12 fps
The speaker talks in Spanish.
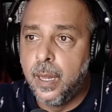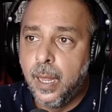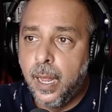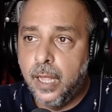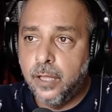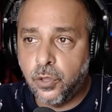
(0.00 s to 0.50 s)

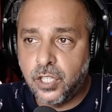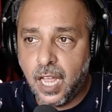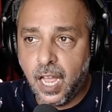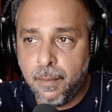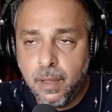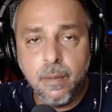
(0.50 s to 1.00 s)
Entonces,
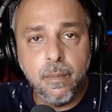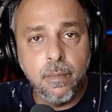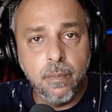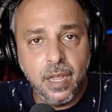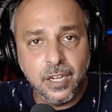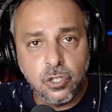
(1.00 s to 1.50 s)
a mí mm,
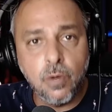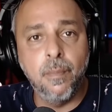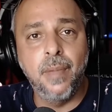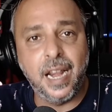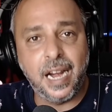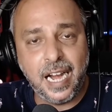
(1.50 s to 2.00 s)
eso
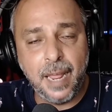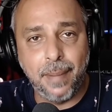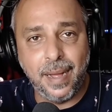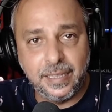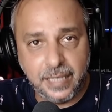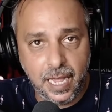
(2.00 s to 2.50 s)
me
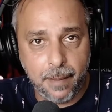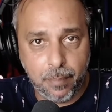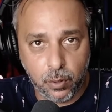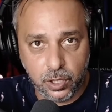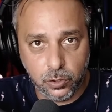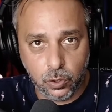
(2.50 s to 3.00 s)
repatea por
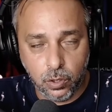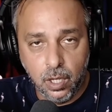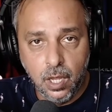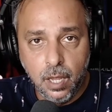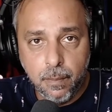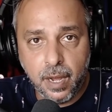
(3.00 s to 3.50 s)
dentro.
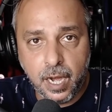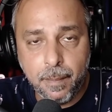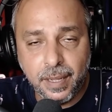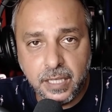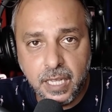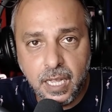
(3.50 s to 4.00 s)
Me
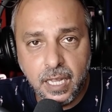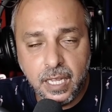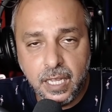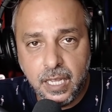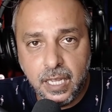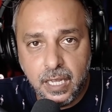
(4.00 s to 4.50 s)
repatea
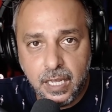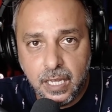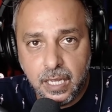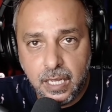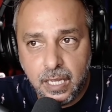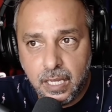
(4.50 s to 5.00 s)

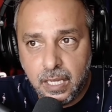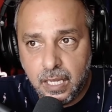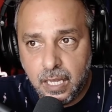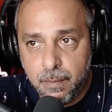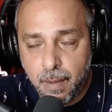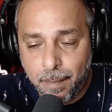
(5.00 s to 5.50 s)
y,
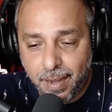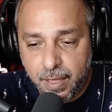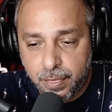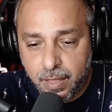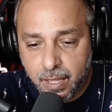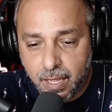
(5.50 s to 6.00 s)
me
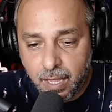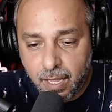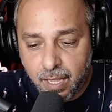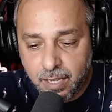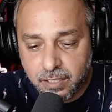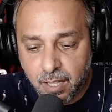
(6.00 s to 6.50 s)
parece que,
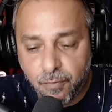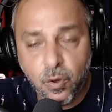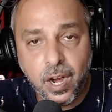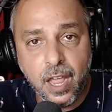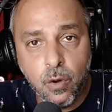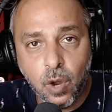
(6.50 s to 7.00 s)
que está
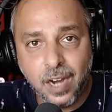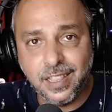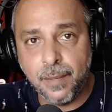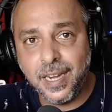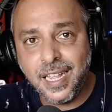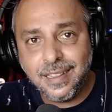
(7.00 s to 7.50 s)
fuera de lugar.
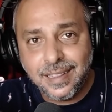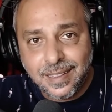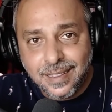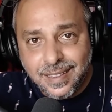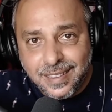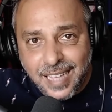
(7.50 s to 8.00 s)
Deberían
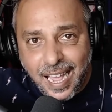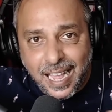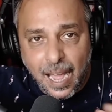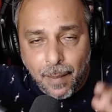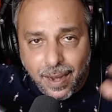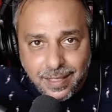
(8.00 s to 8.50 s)
de
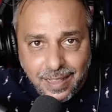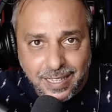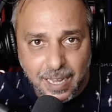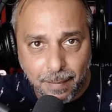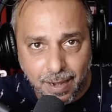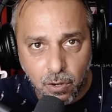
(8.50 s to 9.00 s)
acabar de
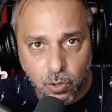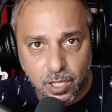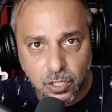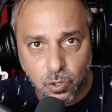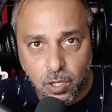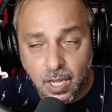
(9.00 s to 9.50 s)
llamarlo de
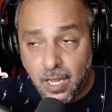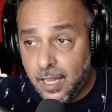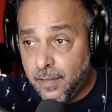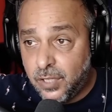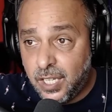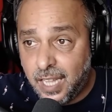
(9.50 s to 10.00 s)
eso.
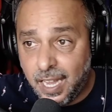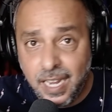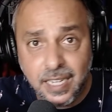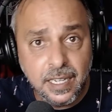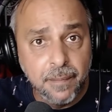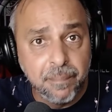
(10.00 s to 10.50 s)
Si queréis,